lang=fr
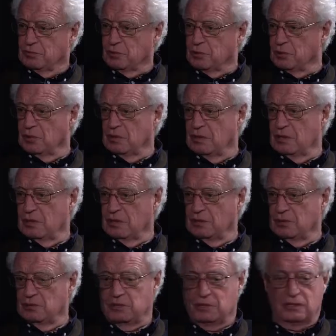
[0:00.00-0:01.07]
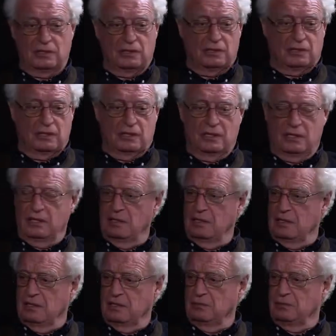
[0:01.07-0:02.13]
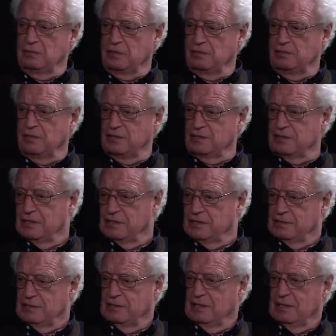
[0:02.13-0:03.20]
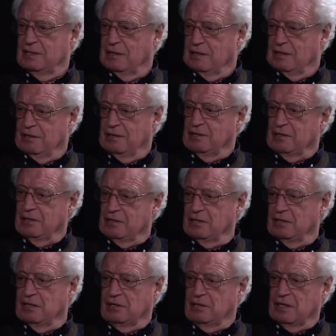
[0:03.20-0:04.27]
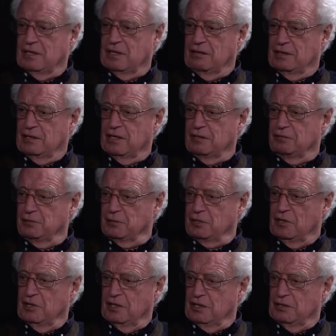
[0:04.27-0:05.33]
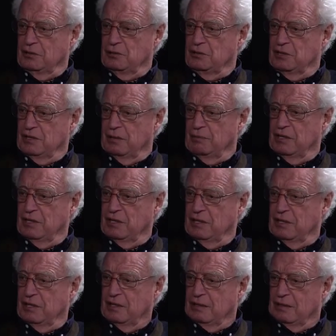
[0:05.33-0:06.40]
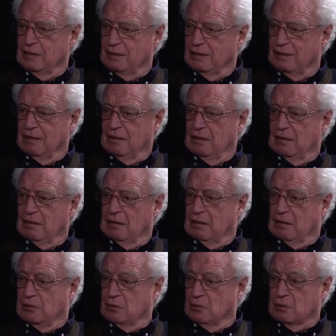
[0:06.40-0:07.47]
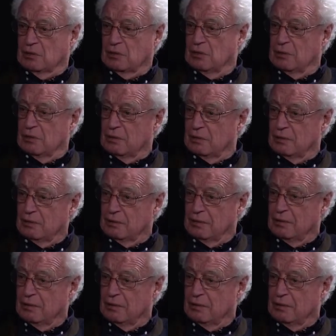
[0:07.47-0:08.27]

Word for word: foutu en l'air l'industrie italienne, l'industrie française, et qui était en train de travailler à foutre en l'air l'industrie américaine. Et donc, euh,